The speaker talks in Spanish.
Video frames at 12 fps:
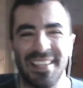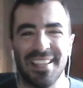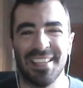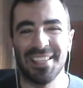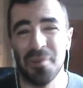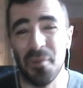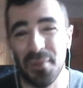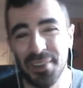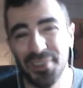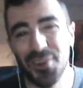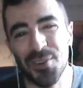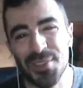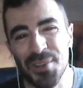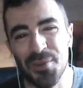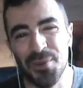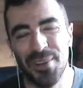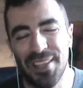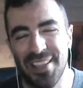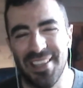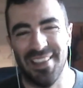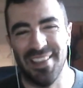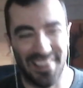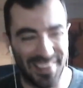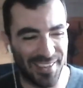Así que de ese momento, José uno
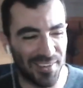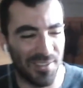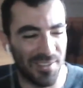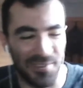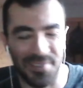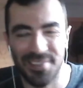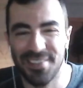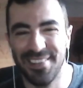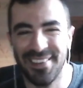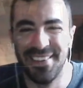y, José dos.